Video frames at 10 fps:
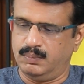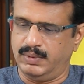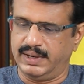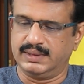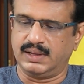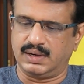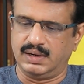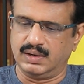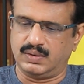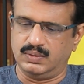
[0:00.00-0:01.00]

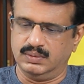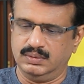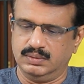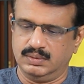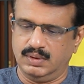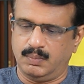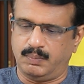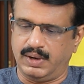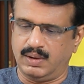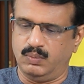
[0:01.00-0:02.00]
మణిదర్గలకు
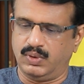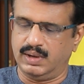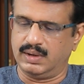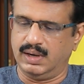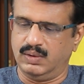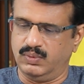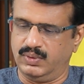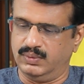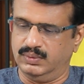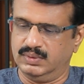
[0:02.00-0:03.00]
పల ముఖంగల్
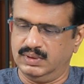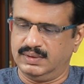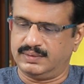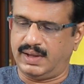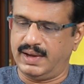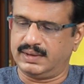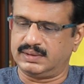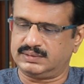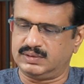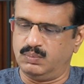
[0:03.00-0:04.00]
ఉండు
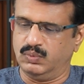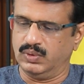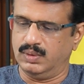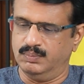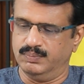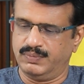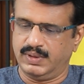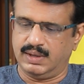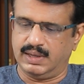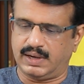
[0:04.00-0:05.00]
సాయికృష్ణ మూలం
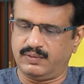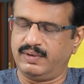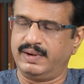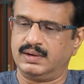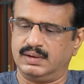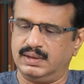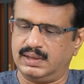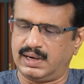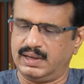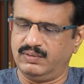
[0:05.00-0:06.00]
ఇరవైన
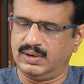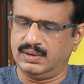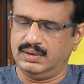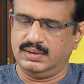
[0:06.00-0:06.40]
ఇరవన్